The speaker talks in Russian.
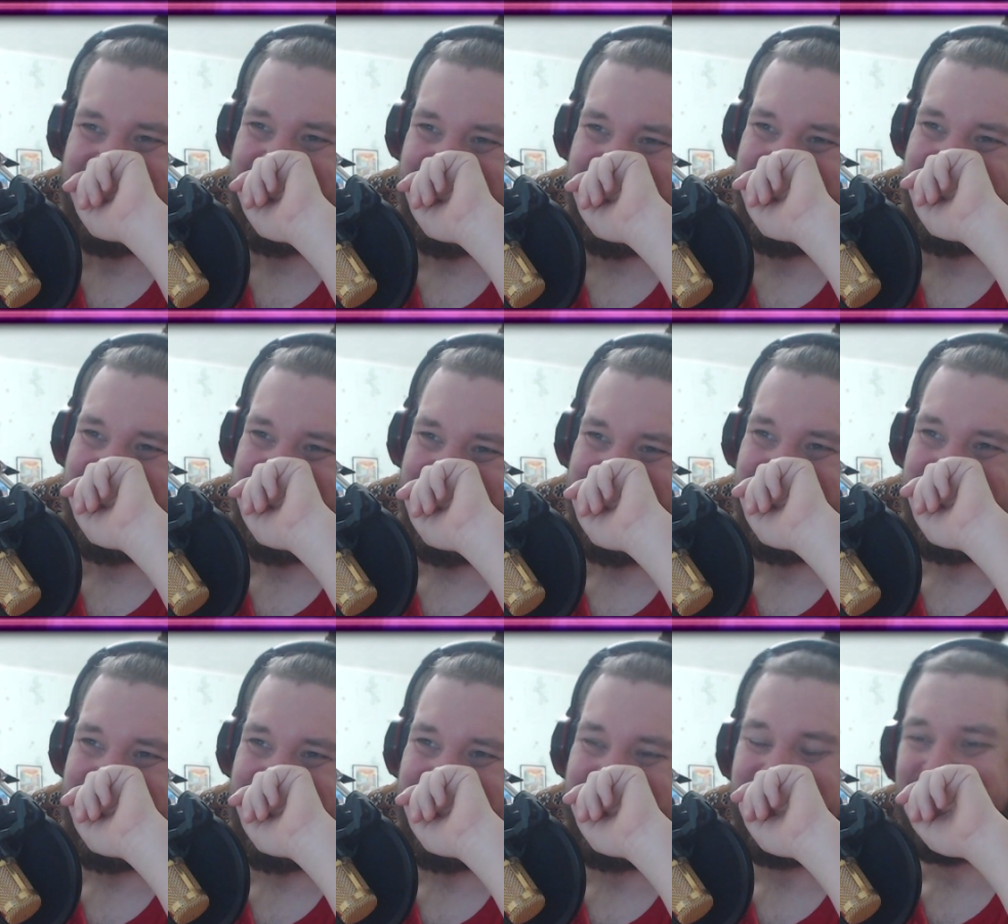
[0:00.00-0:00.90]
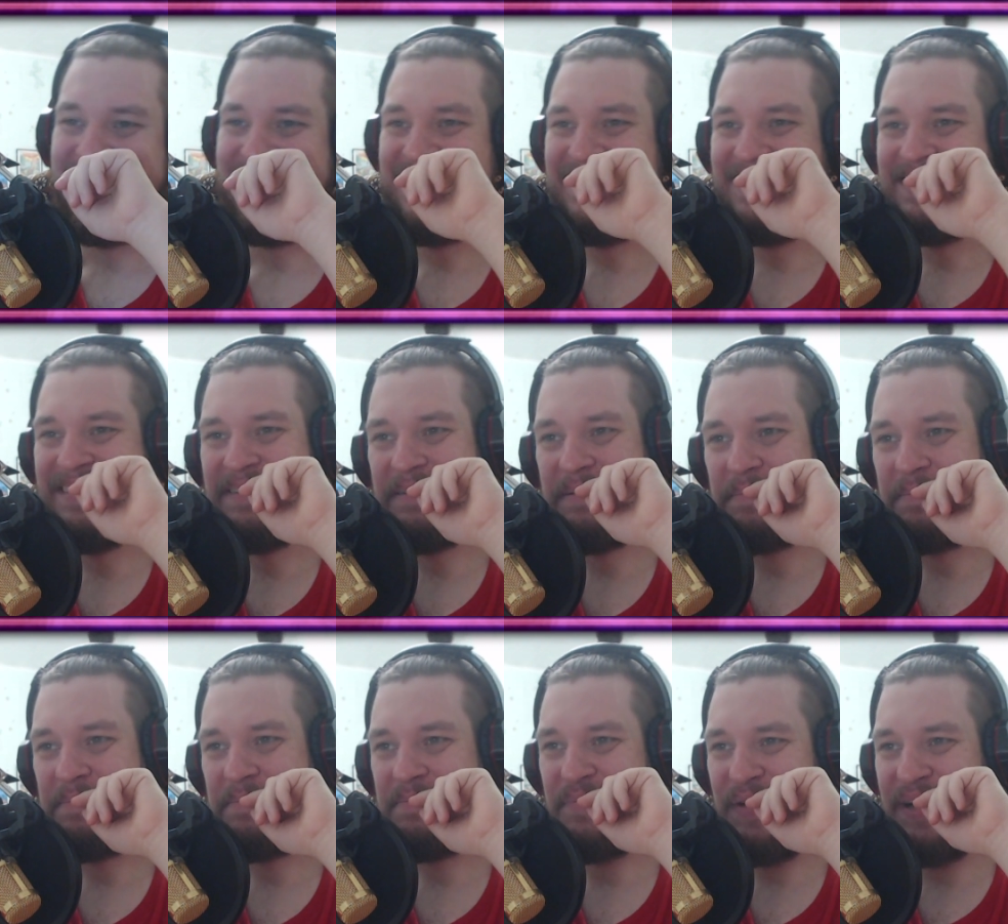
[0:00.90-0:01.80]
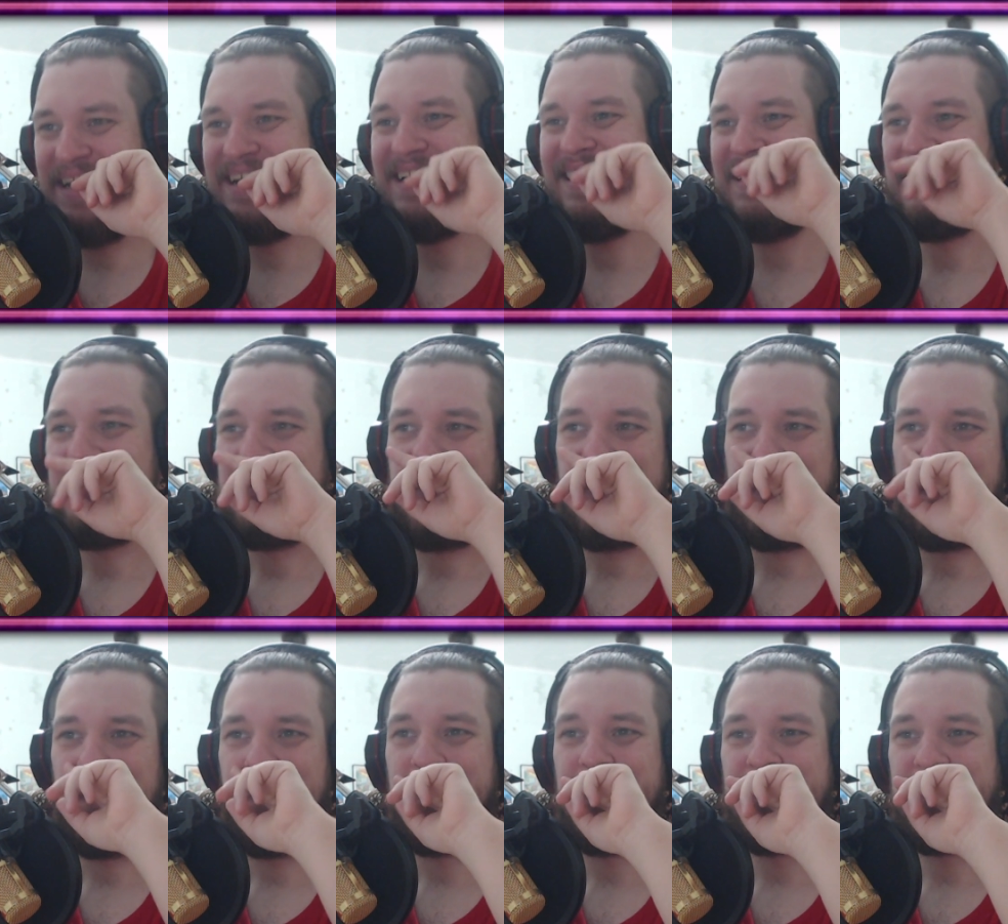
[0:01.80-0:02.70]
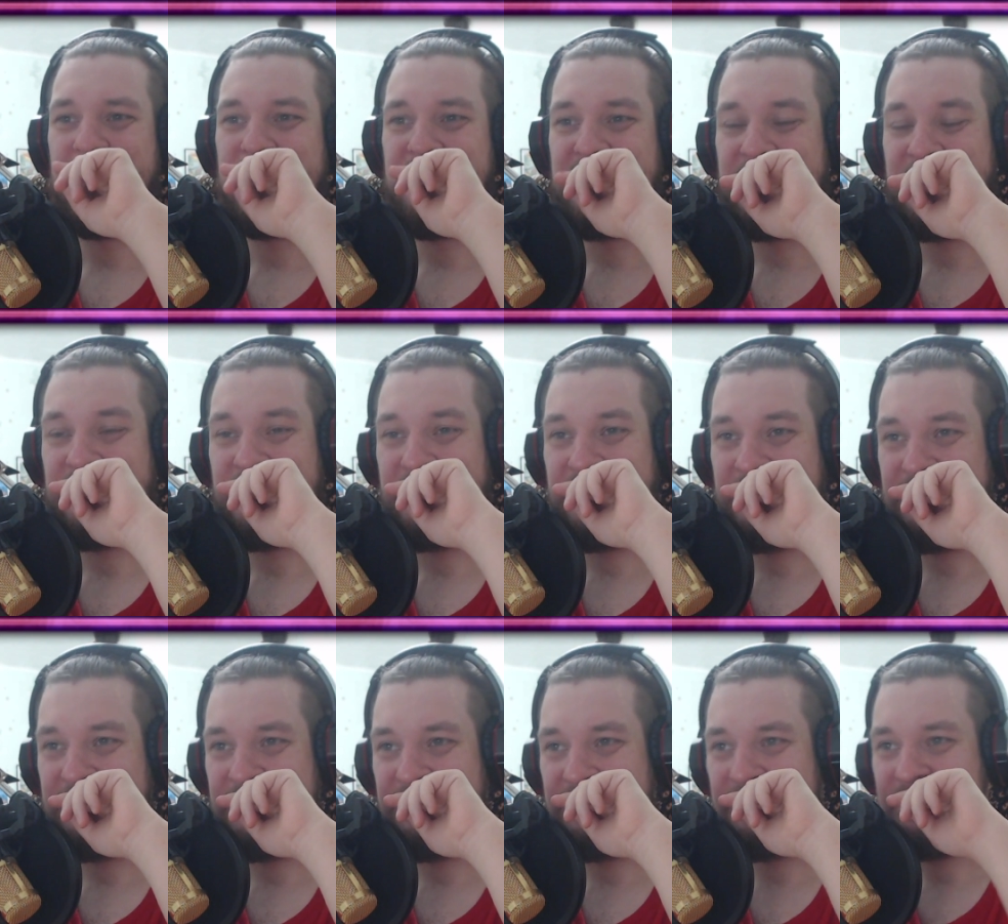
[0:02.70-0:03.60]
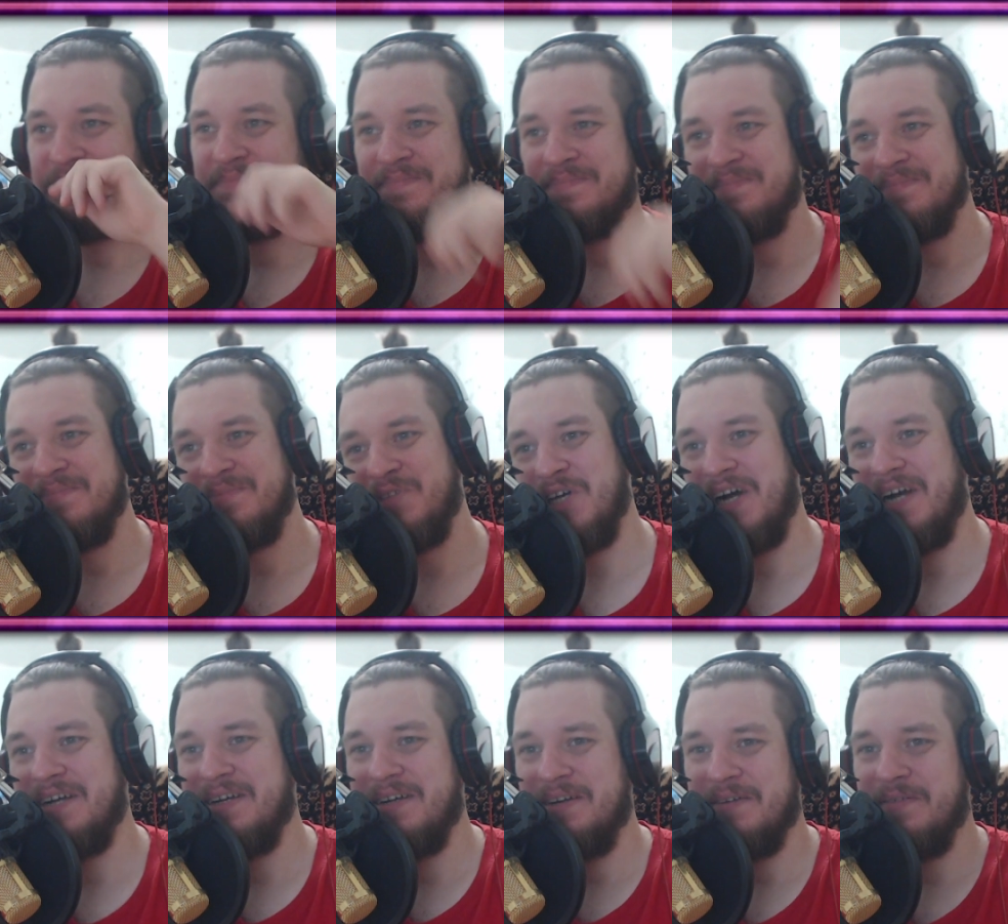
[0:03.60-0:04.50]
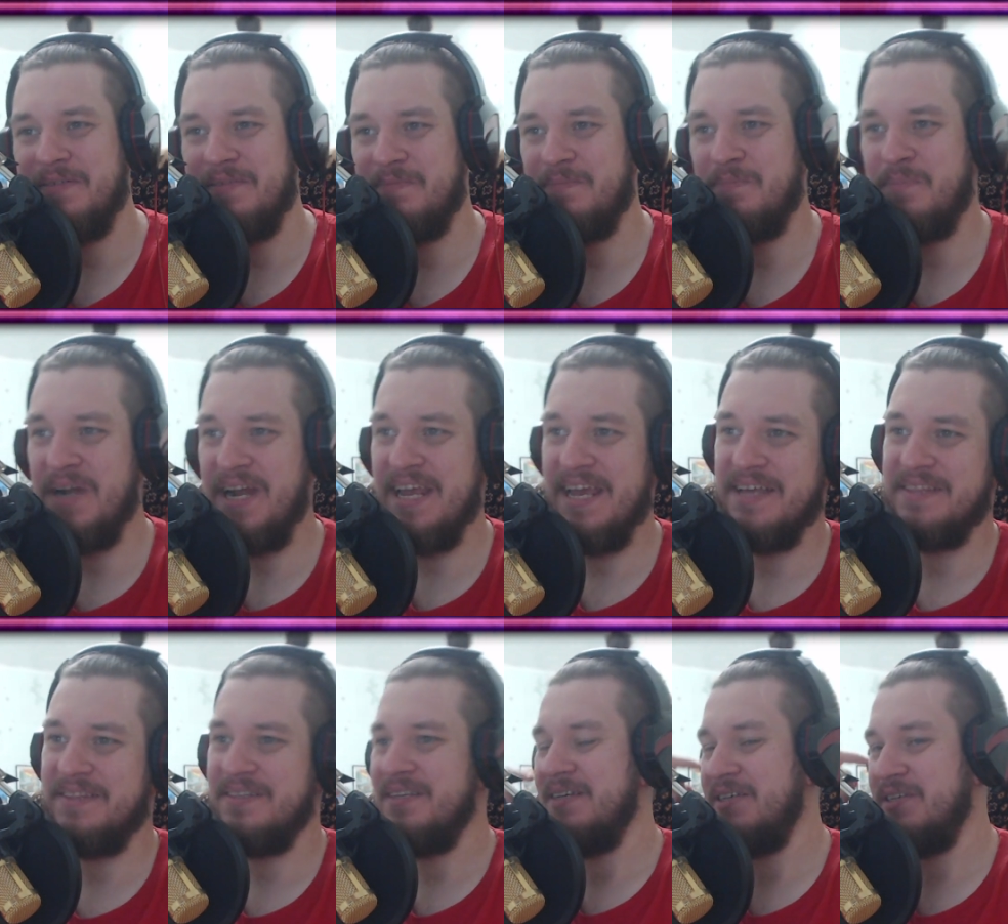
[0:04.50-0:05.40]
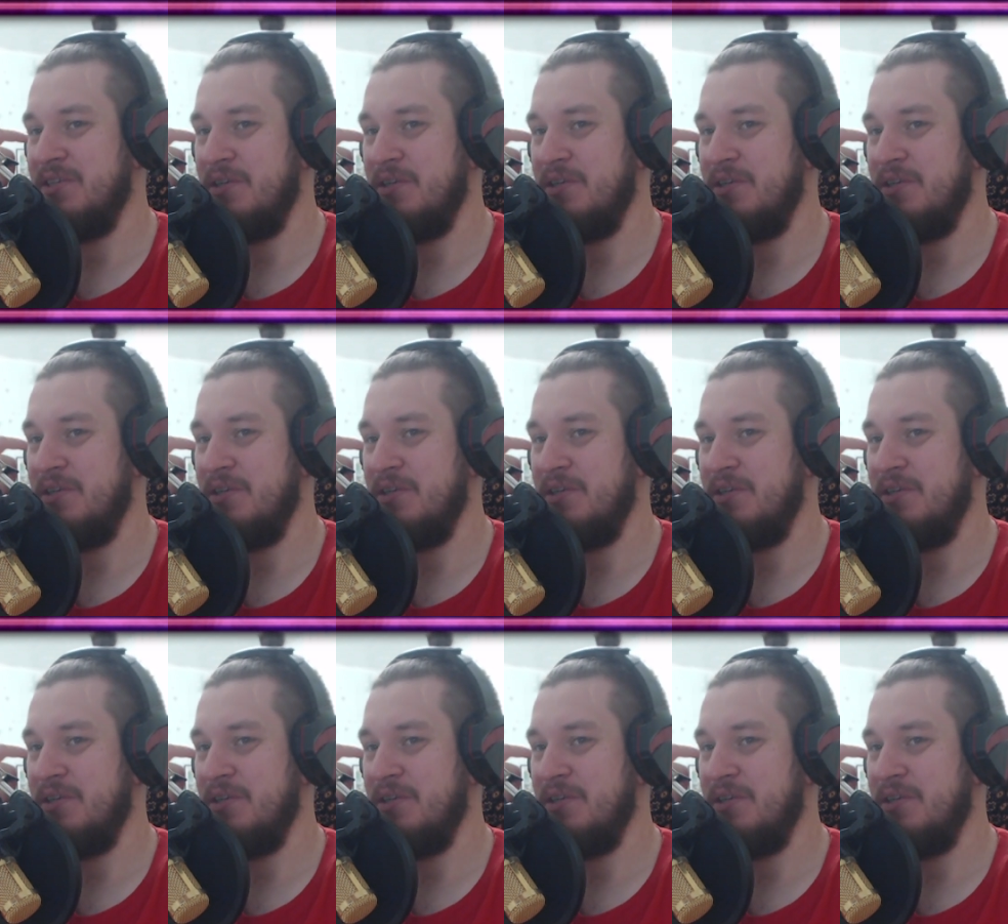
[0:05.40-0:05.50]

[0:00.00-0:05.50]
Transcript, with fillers: стоп, ну так что ли? Ладно, пацаны, главное, стили руки по карманам, ноги первые заходят и... Так, блин!